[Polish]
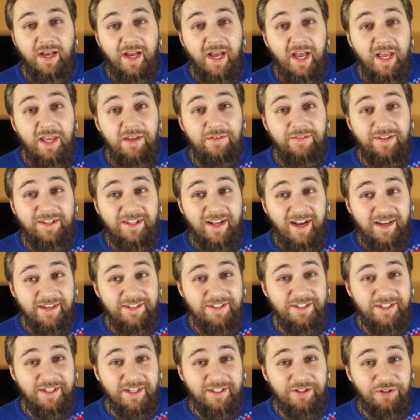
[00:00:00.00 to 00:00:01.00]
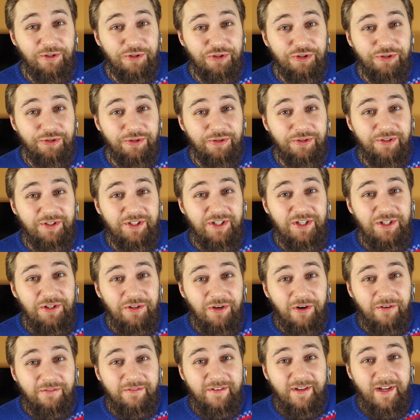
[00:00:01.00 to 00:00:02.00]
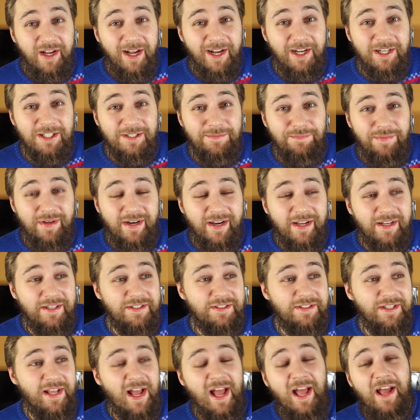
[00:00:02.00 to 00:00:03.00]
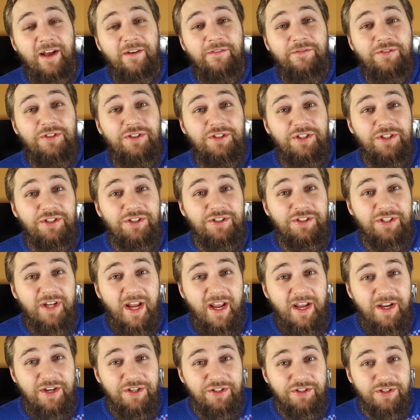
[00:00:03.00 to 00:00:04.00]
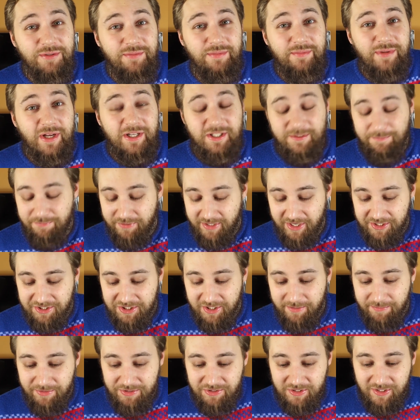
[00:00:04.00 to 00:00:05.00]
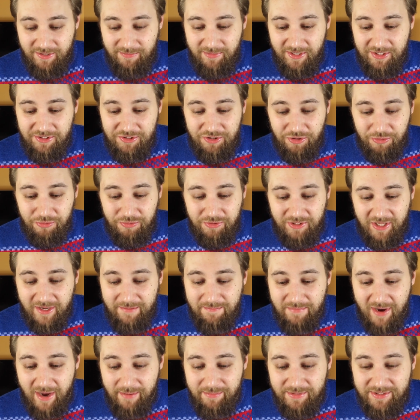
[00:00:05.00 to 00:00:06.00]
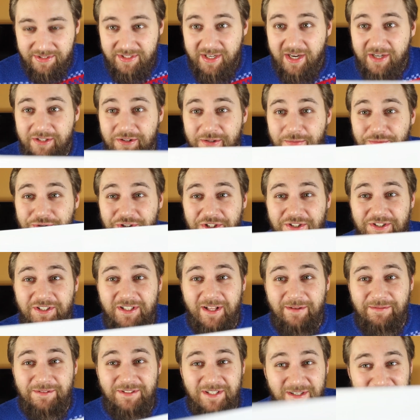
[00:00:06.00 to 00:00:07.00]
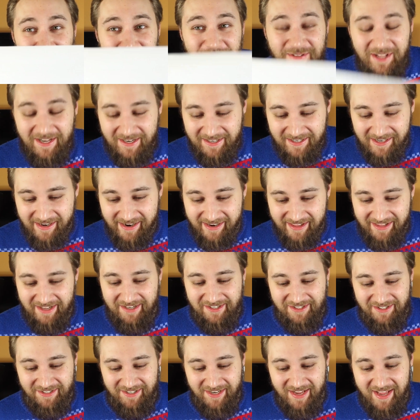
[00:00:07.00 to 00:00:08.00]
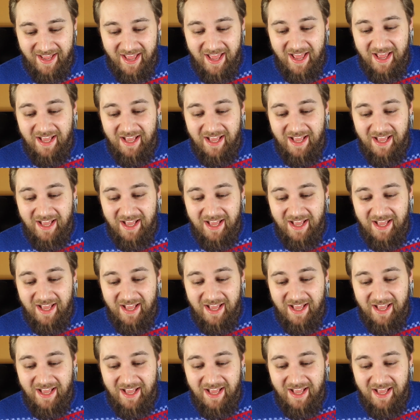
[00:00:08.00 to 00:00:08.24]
Hej, witajcie, toż to Kinowy Ekspres. W dzisiejszym ekspresie będziemy mieli co tutaj mamy. Niech no przeczytam sobie tutaj karteczkę.